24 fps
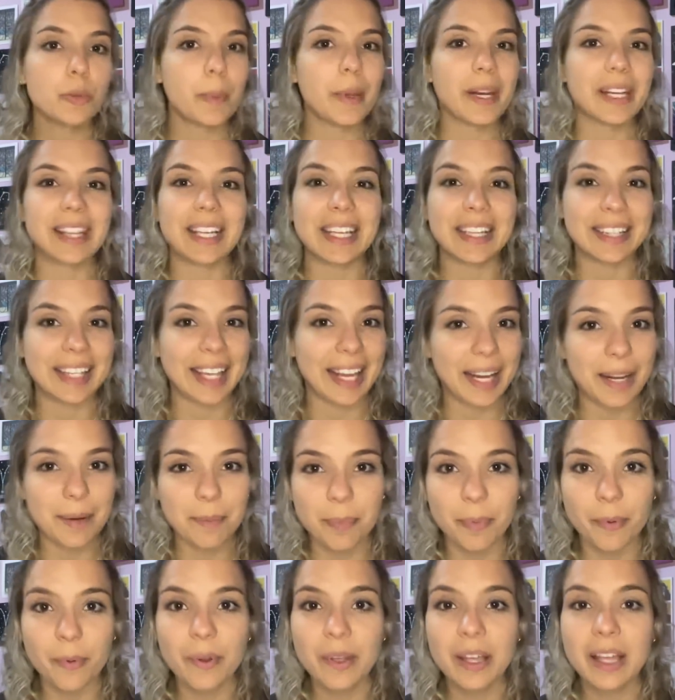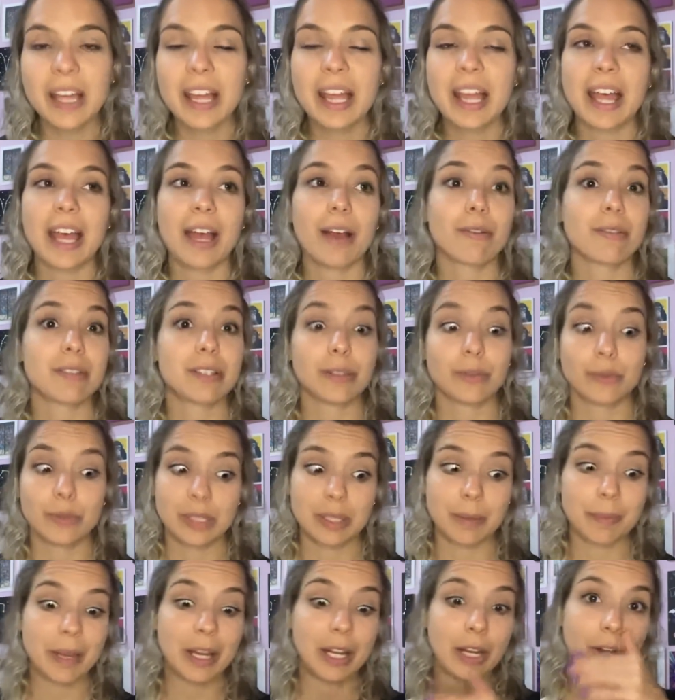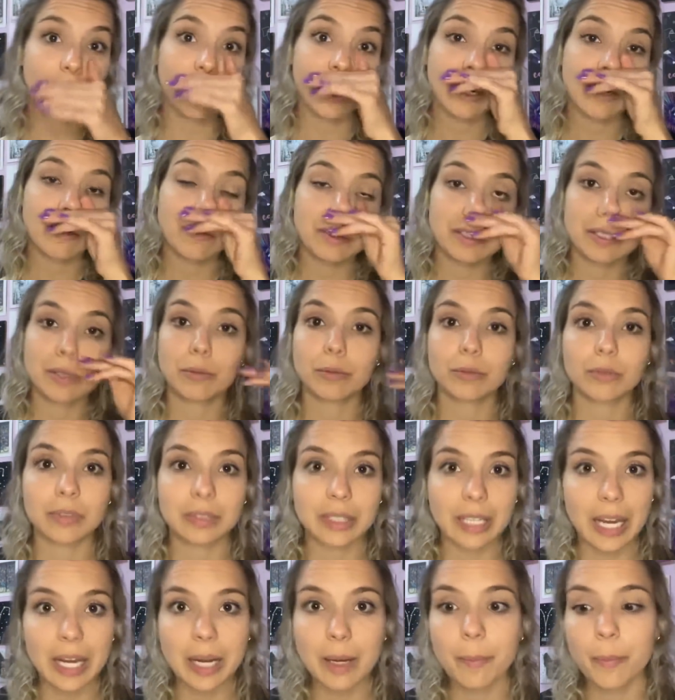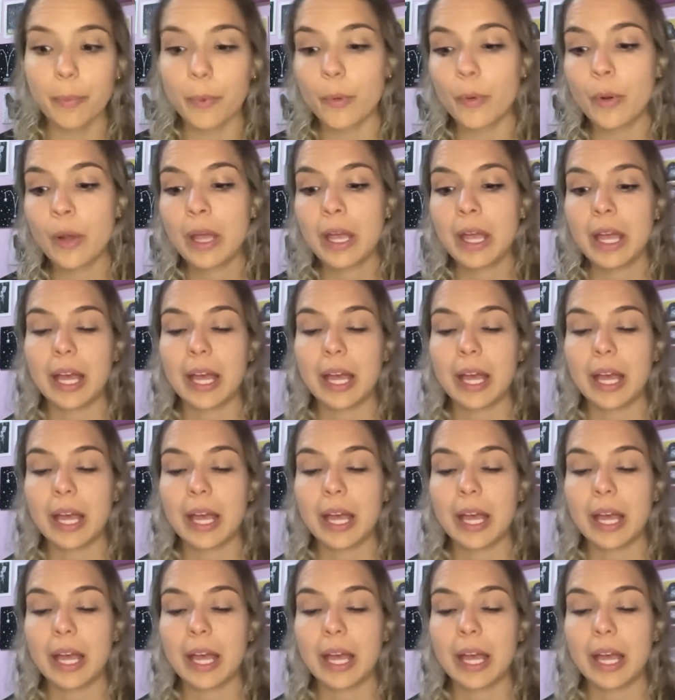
perder tempo. É um Santos que melhora no segundo tempo.